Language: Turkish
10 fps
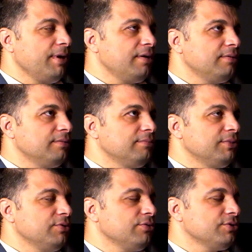Ben
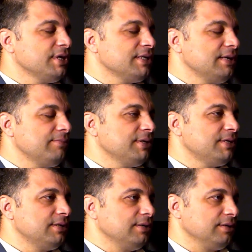
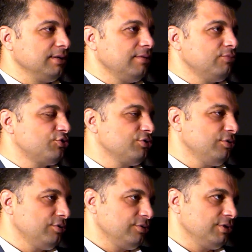1981 yılında
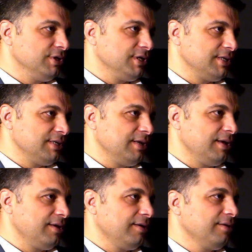Muş'un Korkut
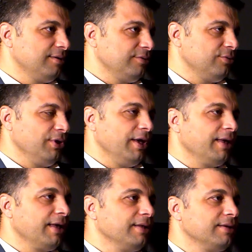ilçesinde
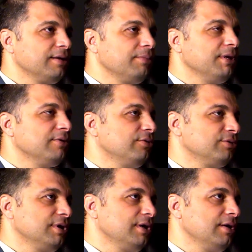dünyaya geldik. Tabii ilk
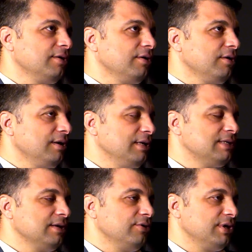orta
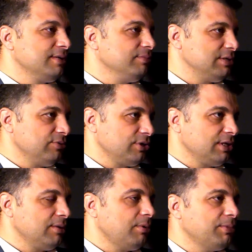lise öğretimimizi
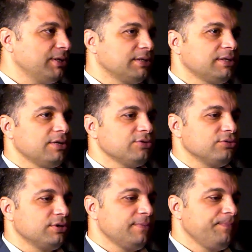orada tamamladıktan
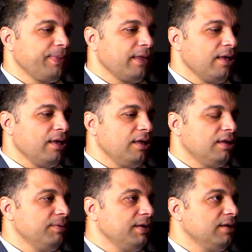sonra
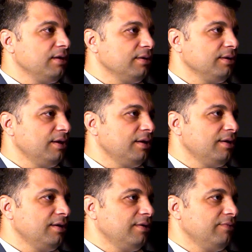2002 yılında
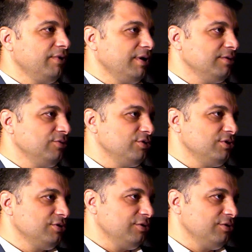Van 100.